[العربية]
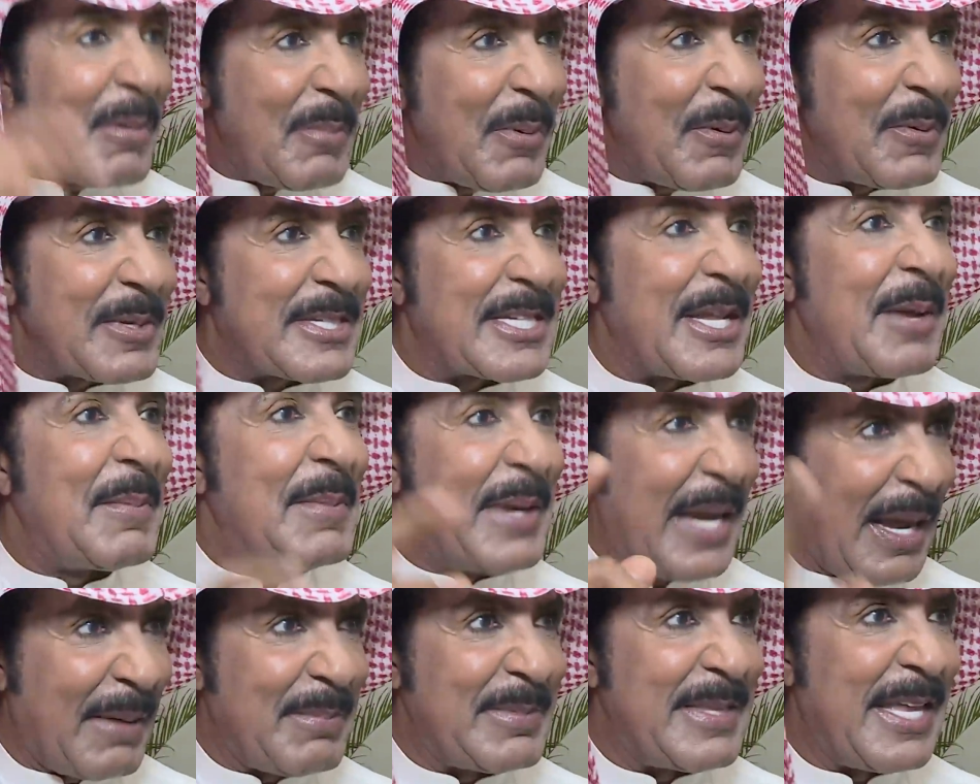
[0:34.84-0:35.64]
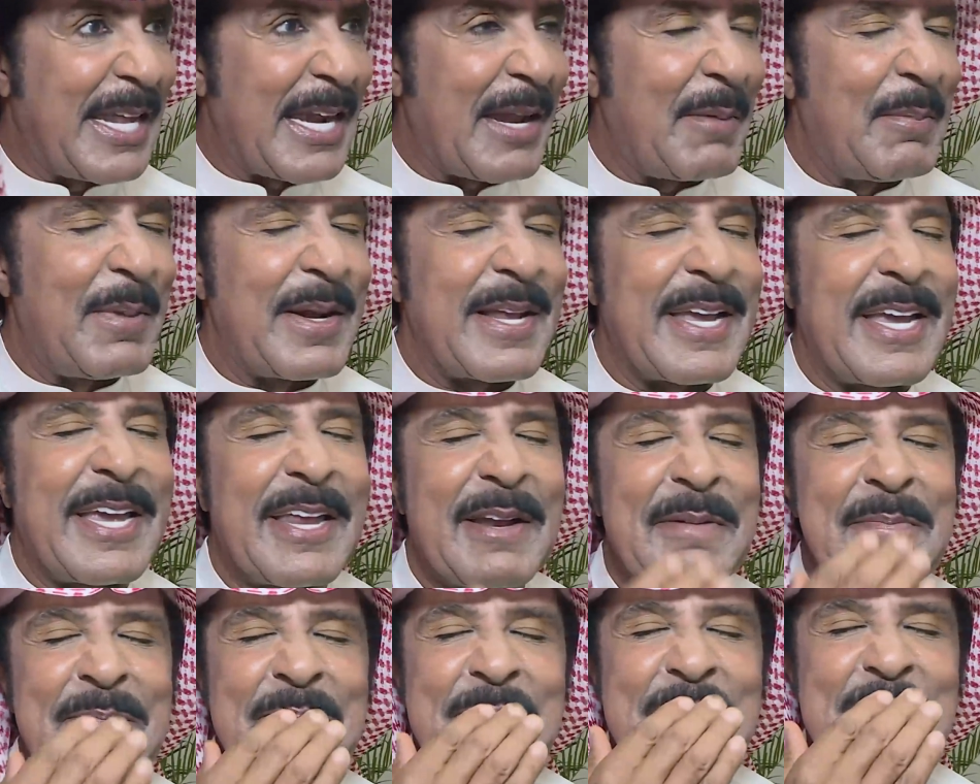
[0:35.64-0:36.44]
وبؤسة من عبد الله
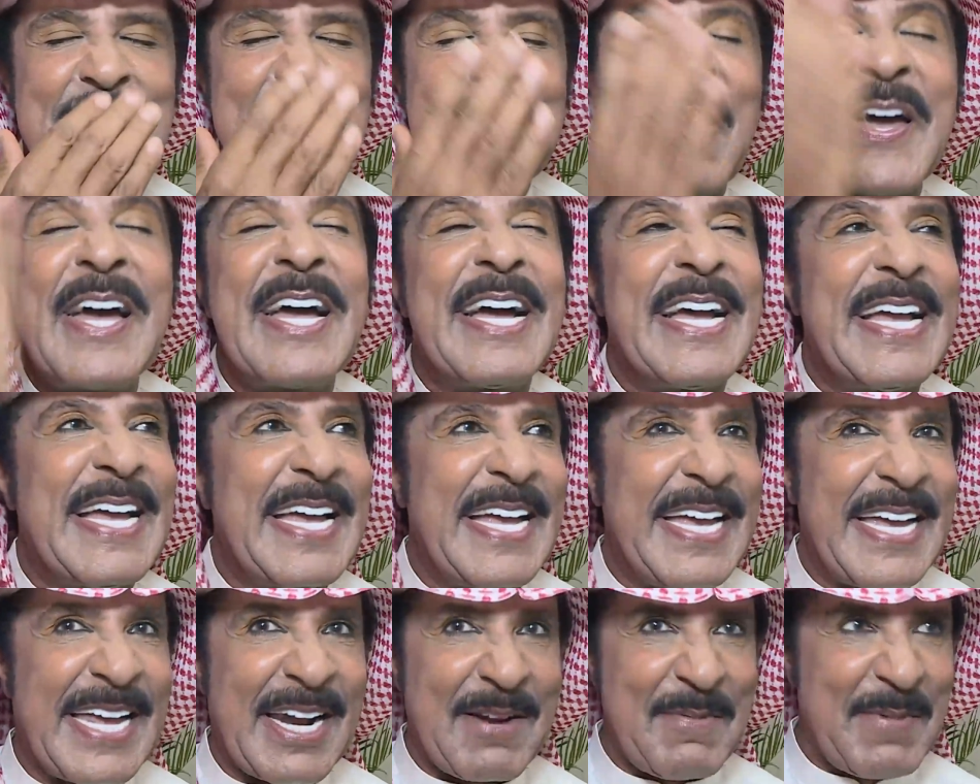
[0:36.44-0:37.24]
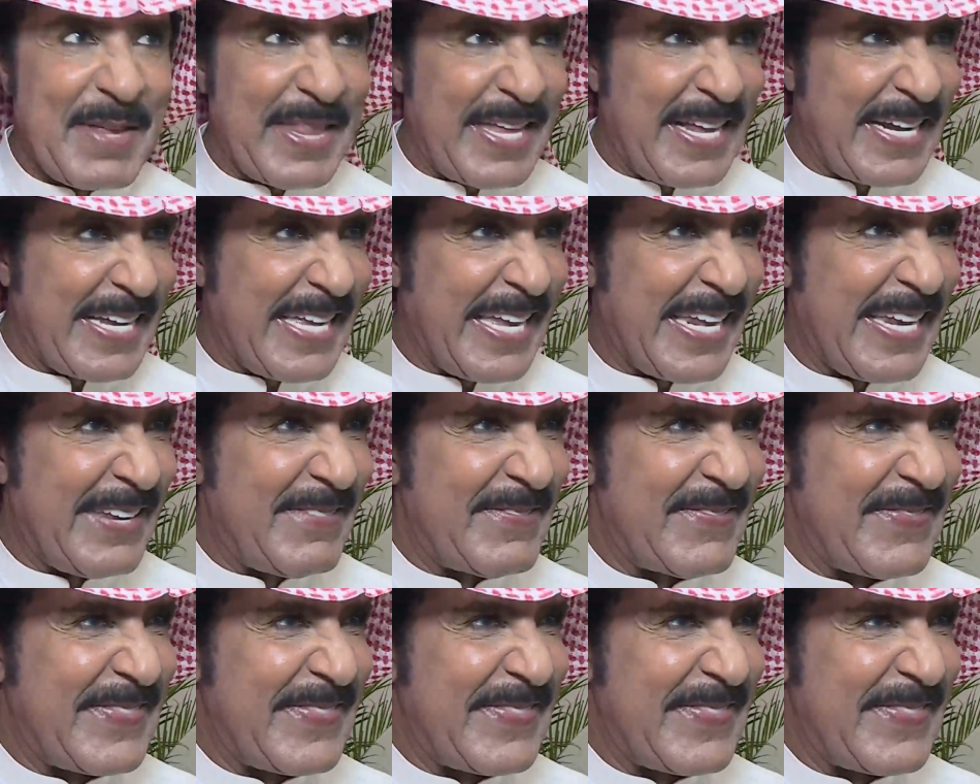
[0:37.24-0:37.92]
بالخير رمضان كريم